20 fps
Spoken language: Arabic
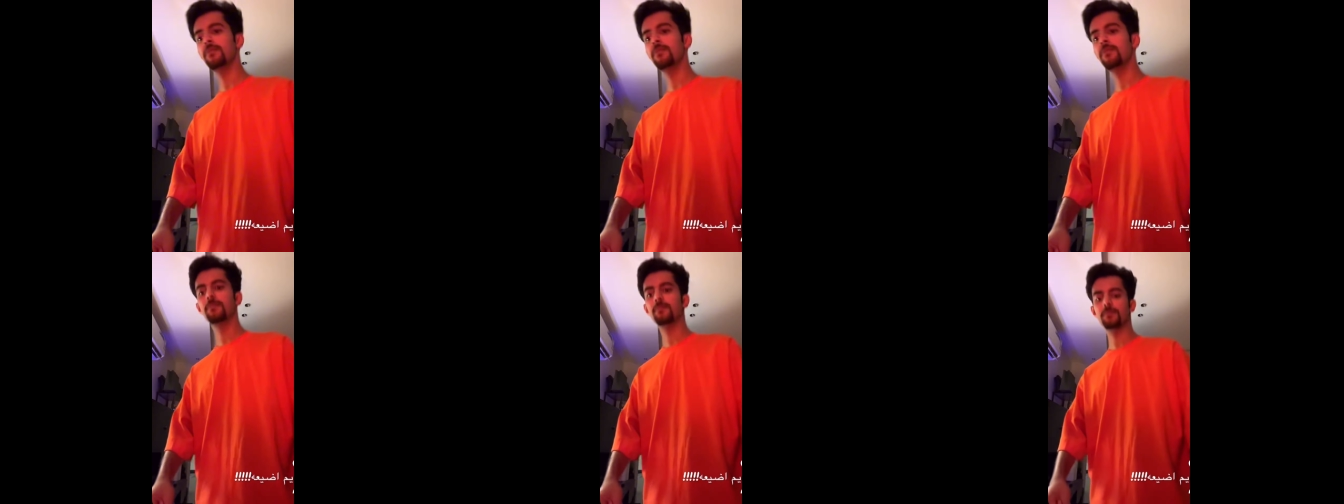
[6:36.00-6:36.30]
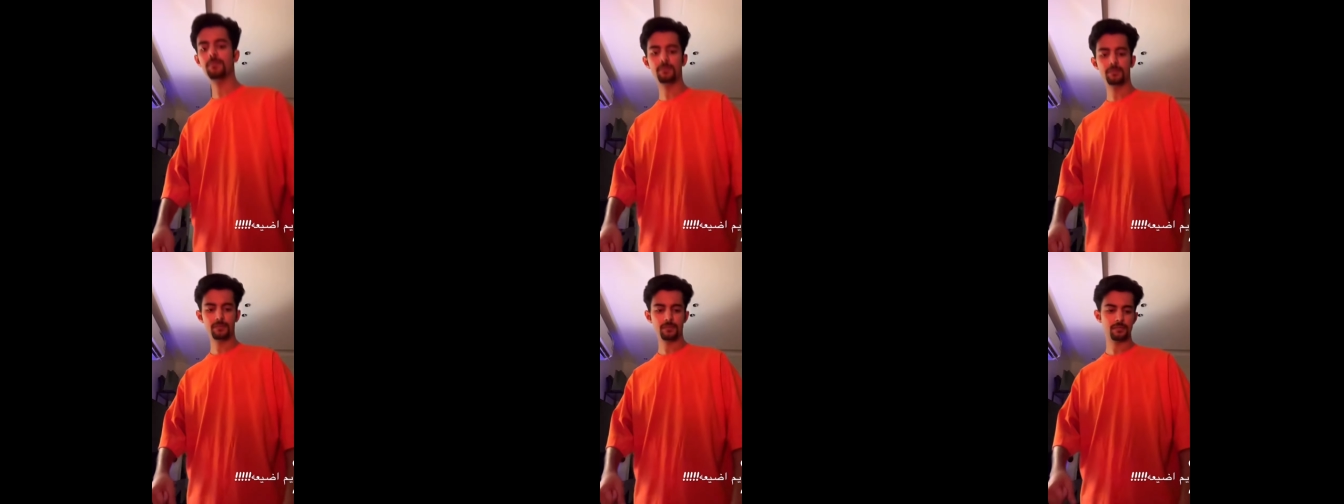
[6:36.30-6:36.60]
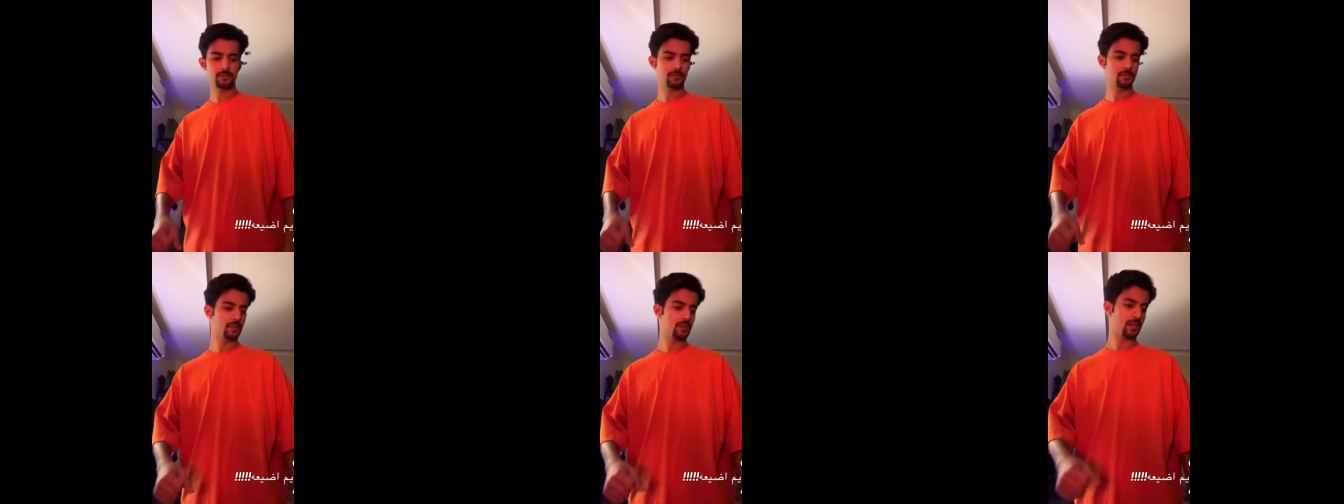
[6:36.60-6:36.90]

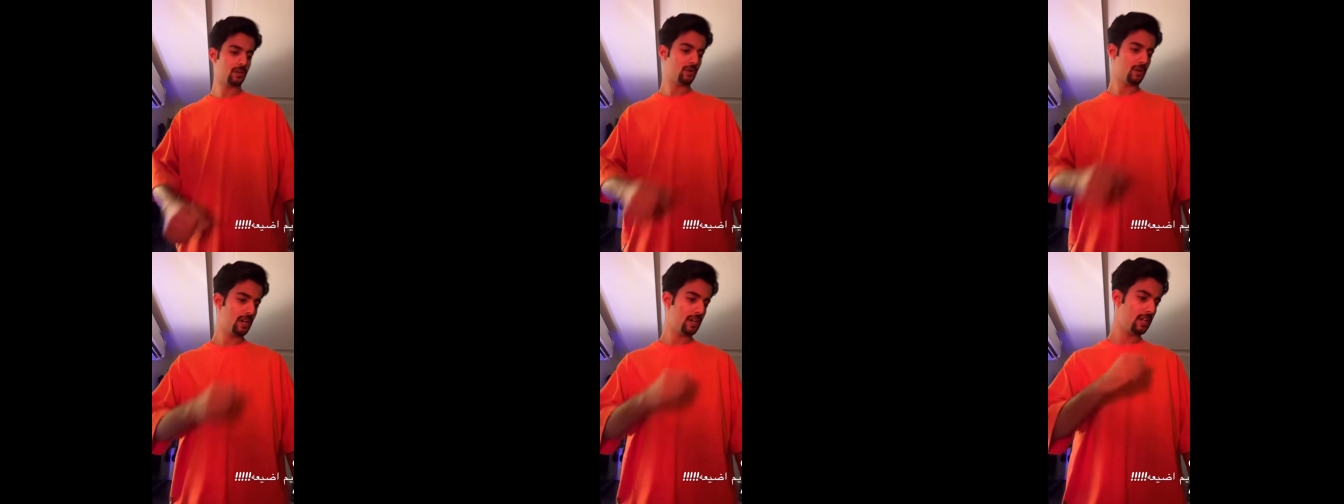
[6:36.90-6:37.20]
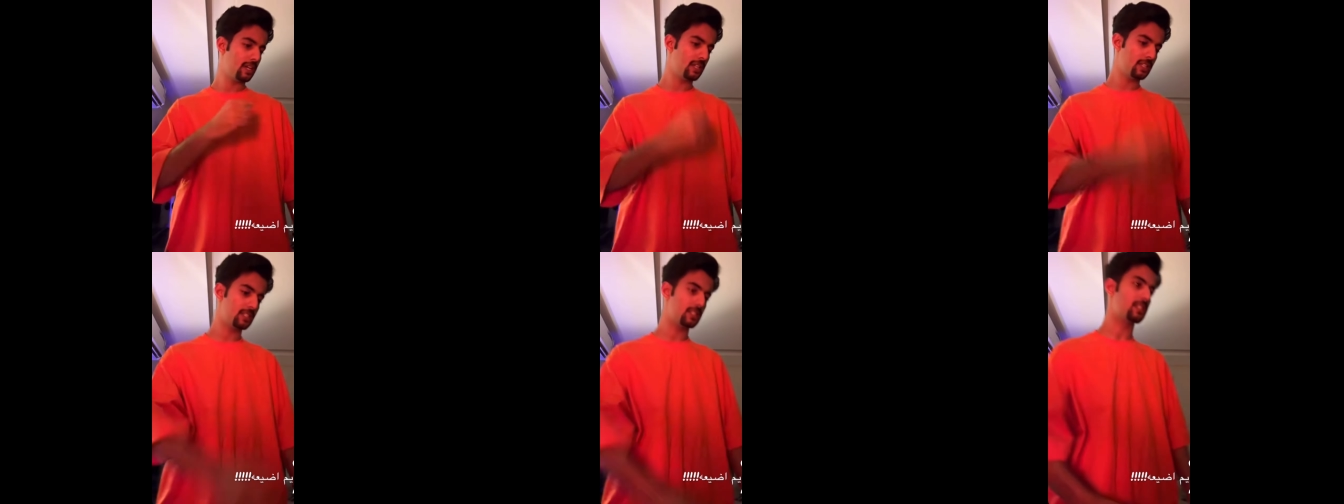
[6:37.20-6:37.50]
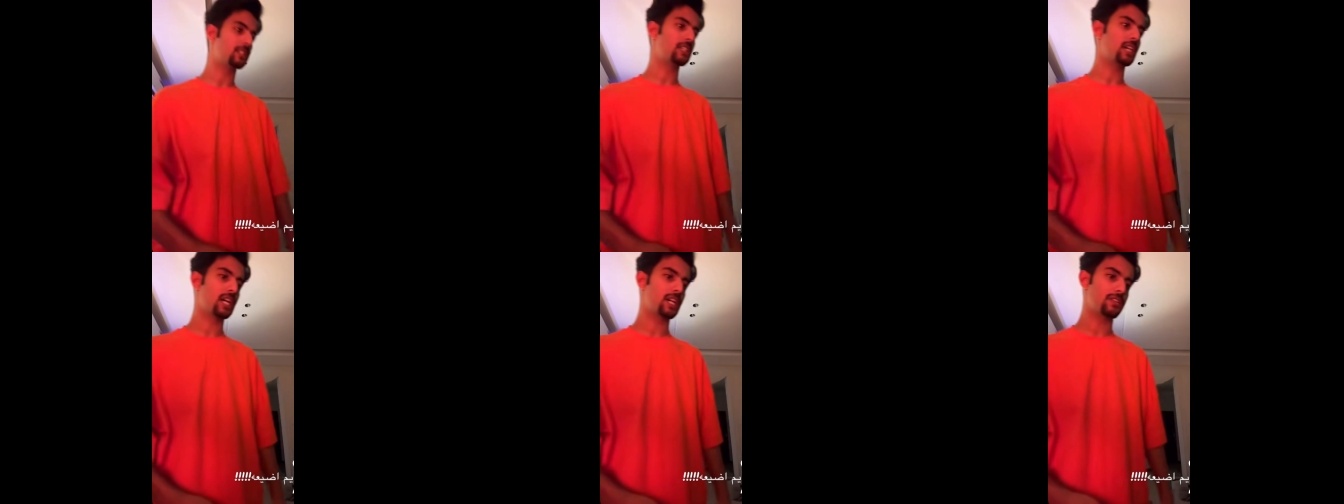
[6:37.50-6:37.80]
امك وين
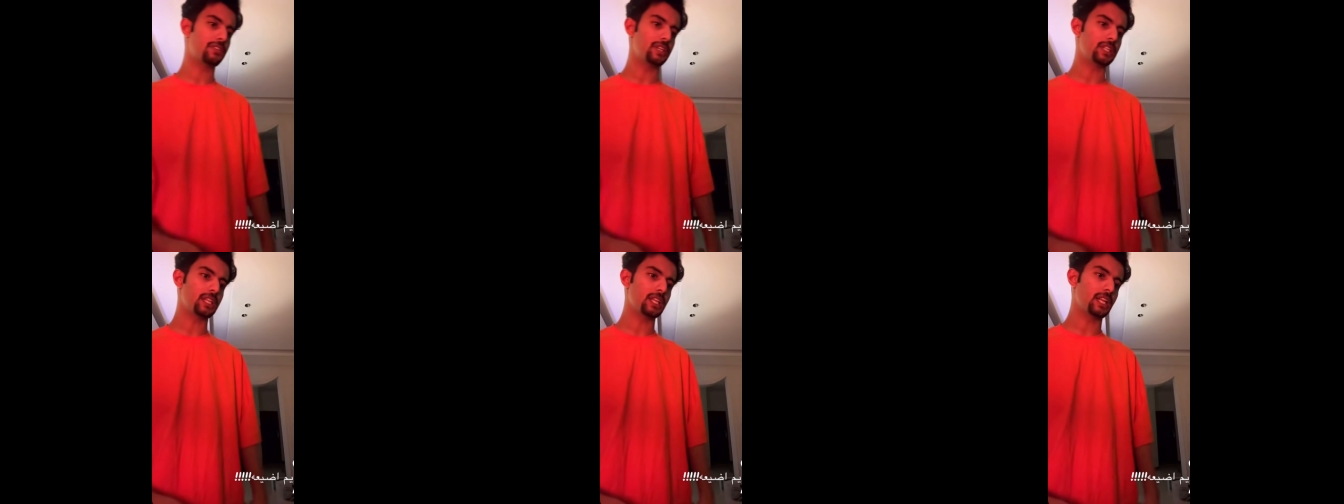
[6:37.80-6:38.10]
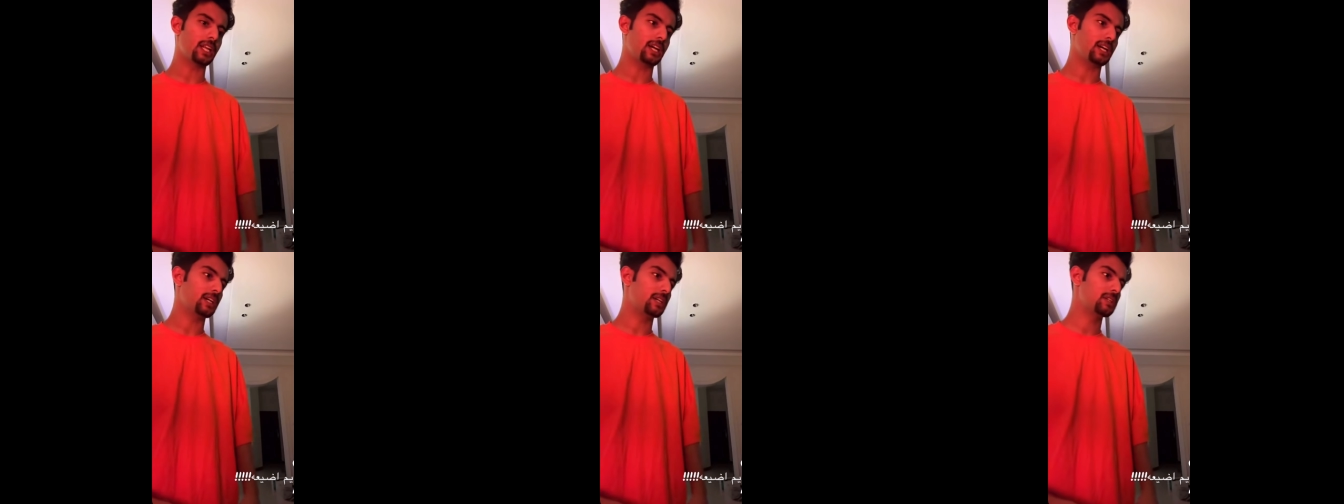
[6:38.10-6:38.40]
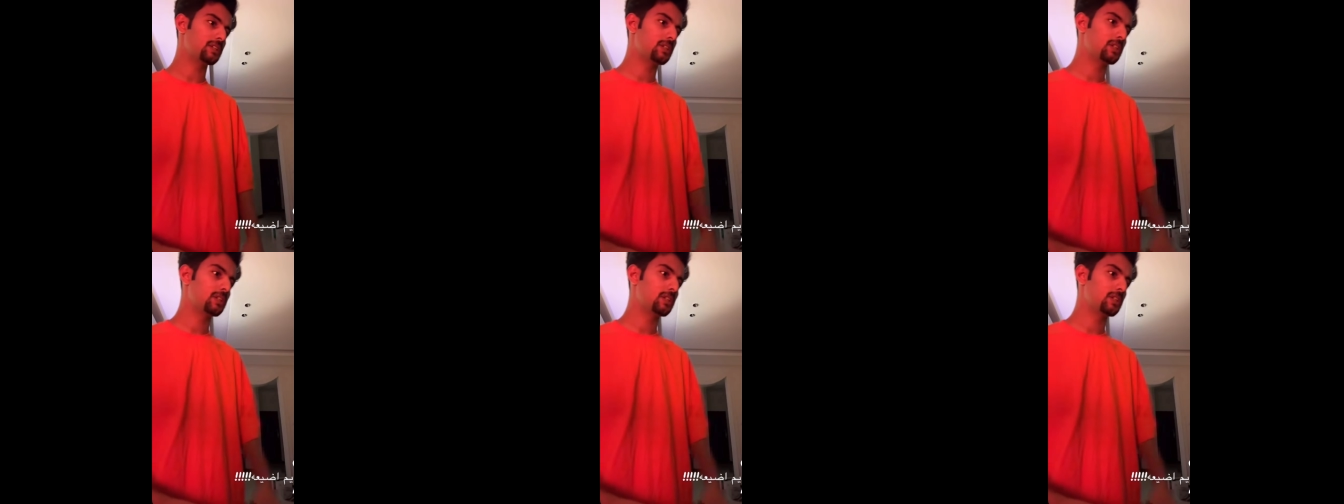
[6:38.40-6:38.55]
انت تكفى اطلع